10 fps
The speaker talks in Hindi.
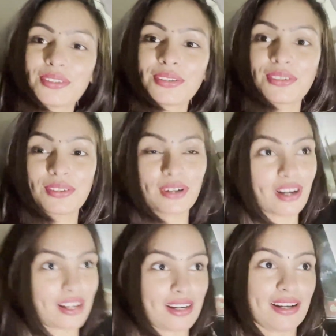लगा
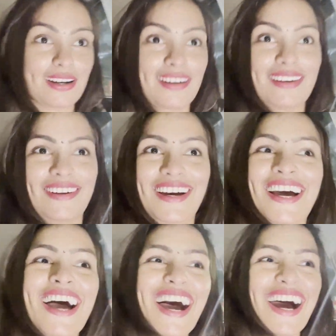लगा सीट बेल्ट
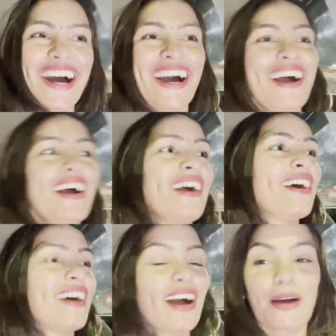
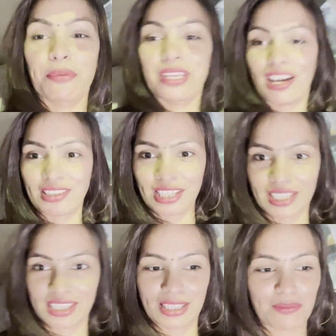लगा अभी रात के
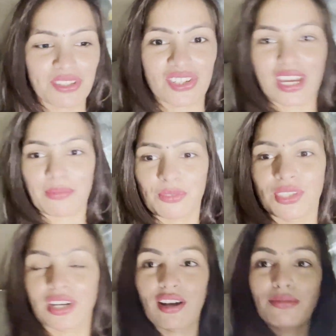कितने बज रहे हैं आपको
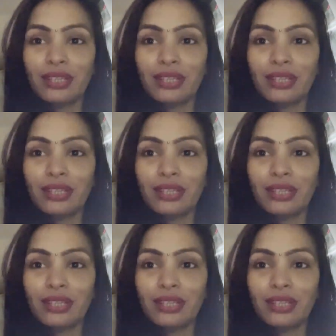दिखाऊं